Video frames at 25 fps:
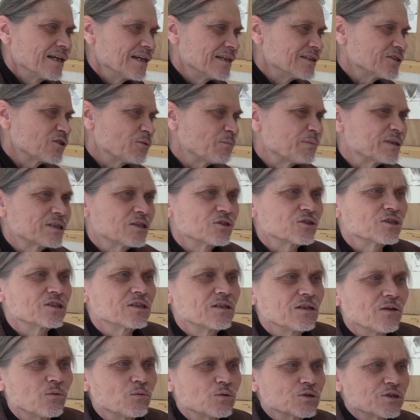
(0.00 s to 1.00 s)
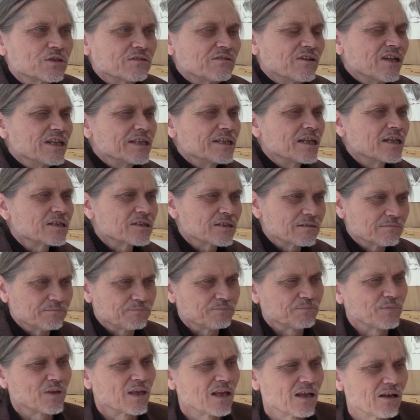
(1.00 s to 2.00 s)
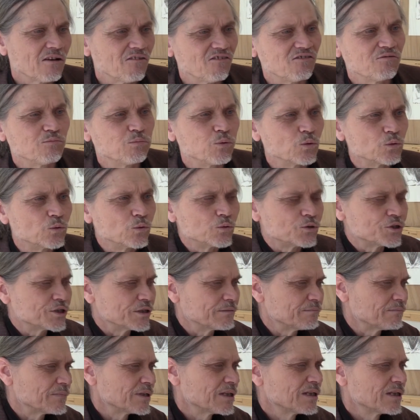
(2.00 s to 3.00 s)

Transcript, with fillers: и чтобы это жило уже в дальнейшем в будущем.